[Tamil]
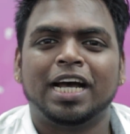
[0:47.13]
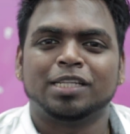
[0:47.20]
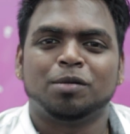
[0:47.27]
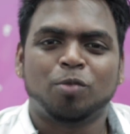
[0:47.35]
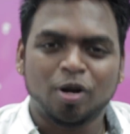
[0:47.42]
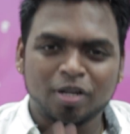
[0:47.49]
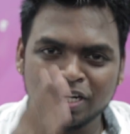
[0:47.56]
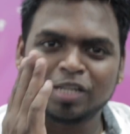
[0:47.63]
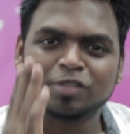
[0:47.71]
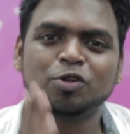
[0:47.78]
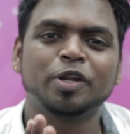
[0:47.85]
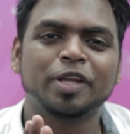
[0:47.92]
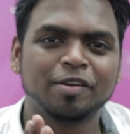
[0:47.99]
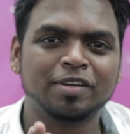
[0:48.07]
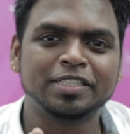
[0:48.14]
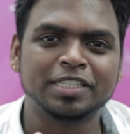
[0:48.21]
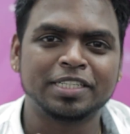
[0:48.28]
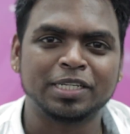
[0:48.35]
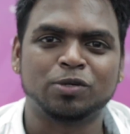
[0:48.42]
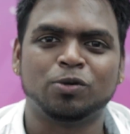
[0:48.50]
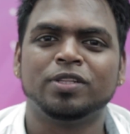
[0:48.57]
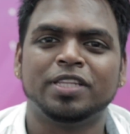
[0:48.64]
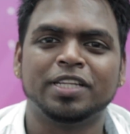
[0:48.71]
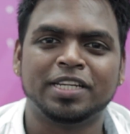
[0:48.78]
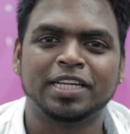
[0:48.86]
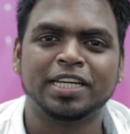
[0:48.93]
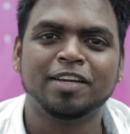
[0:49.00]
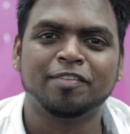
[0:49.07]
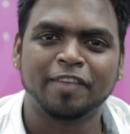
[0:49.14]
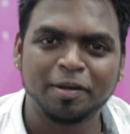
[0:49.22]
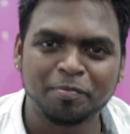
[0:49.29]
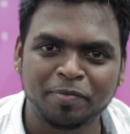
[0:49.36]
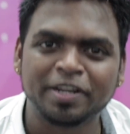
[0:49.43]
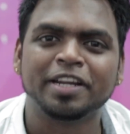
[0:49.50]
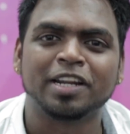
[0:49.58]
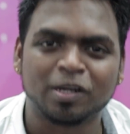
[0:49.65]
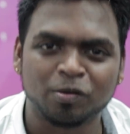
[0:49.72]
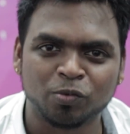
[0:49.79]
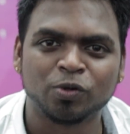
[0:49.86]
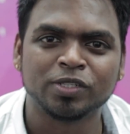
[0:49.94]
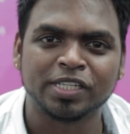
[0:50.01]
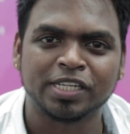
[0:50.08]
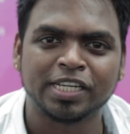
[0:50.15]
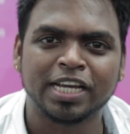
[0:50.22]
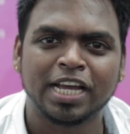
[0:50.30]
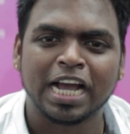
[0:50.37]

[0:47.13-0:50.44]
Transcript: அந்த பாட்டிலில் சொருக்கி வச்சுட்டு கொளுத்திட்டு வெயிட் பண்ணிகிட்டு இருக்கும் போது